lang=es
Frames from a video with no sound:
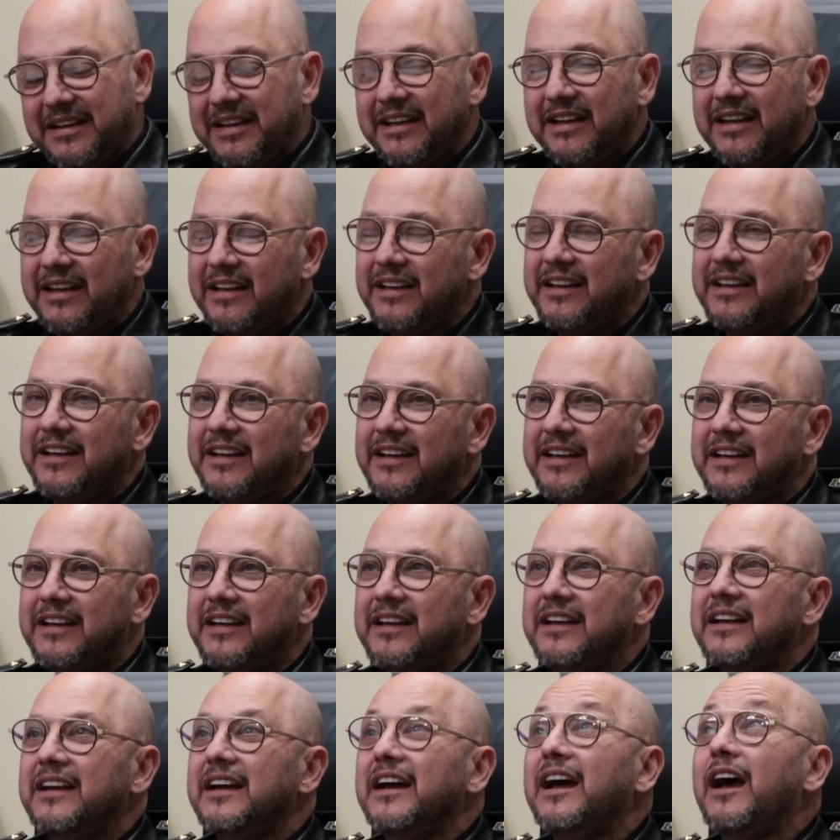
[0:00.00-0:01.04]

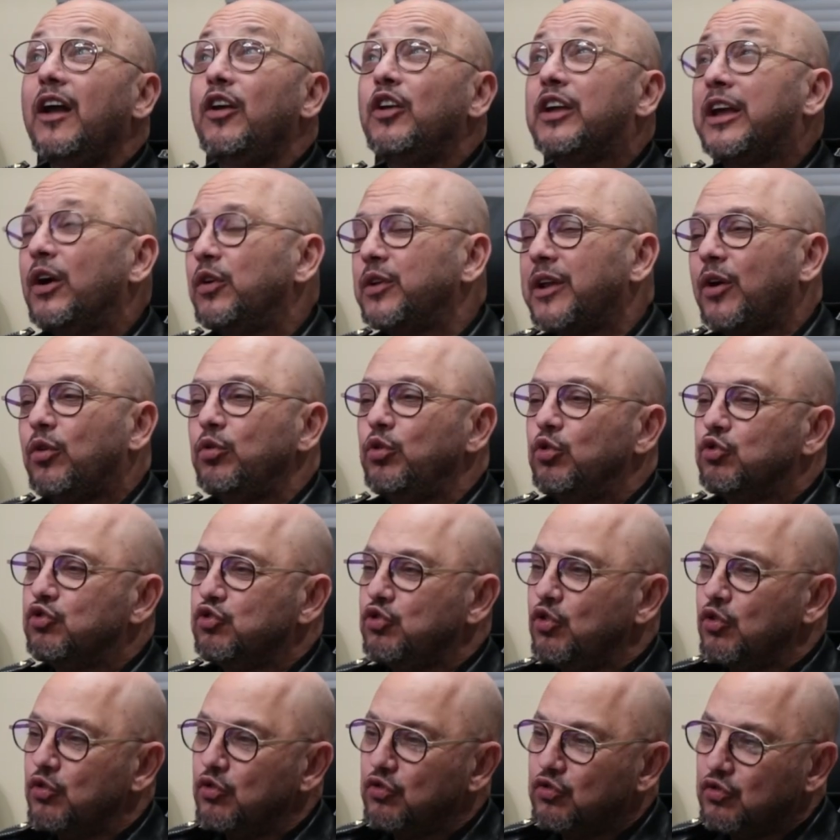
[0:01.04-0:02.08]
¿Y qué onda con
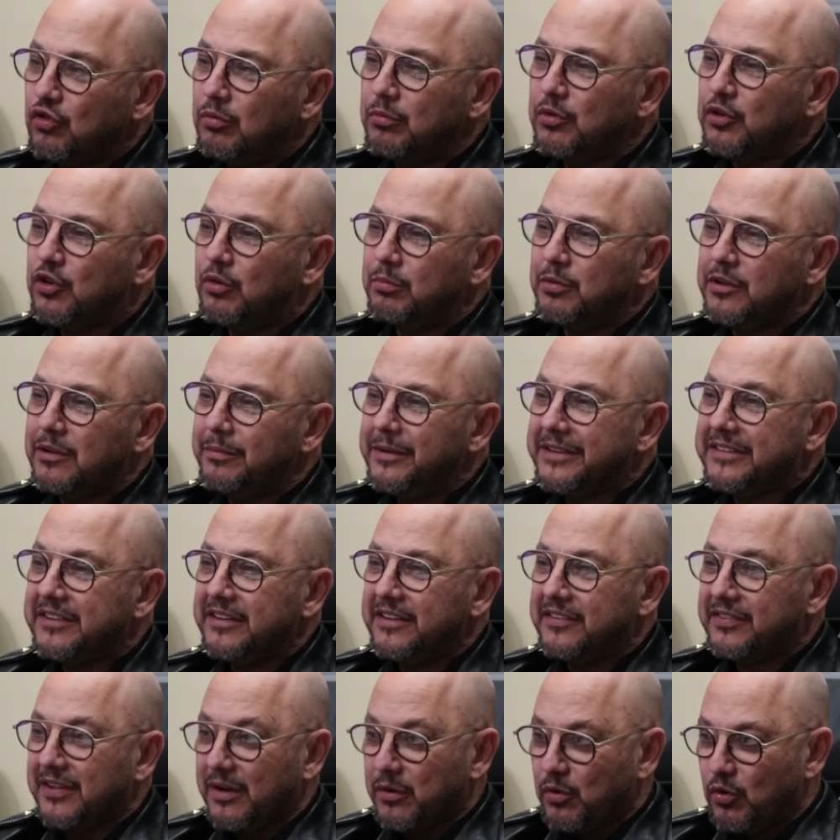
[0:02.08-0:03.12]
los toros? ¿Cómo, ¿Cómo te metes
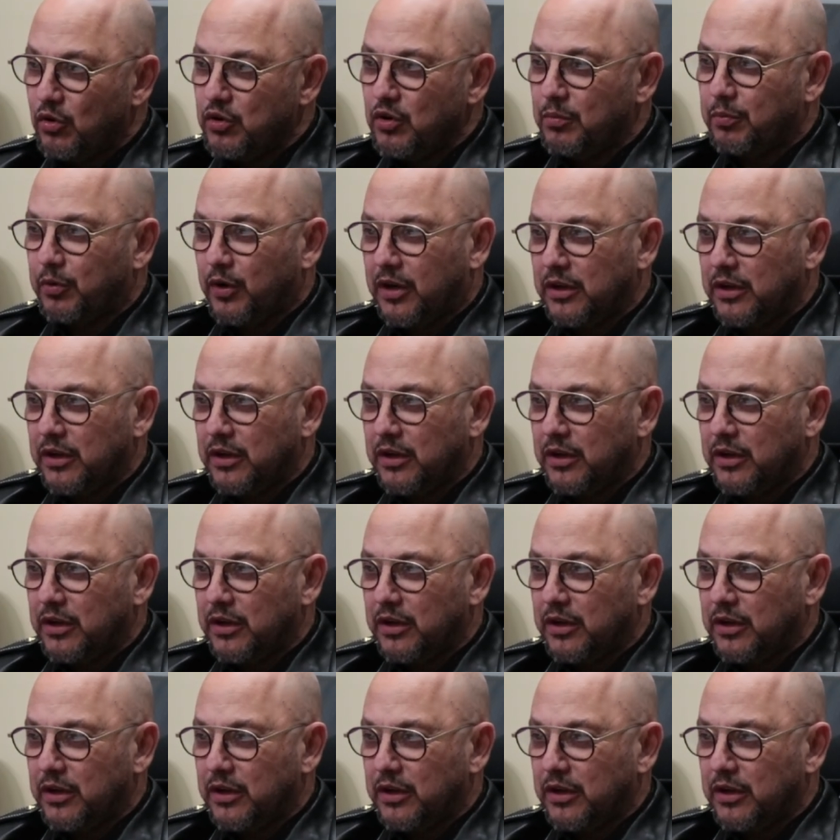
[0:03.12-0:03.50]
en ese rollo?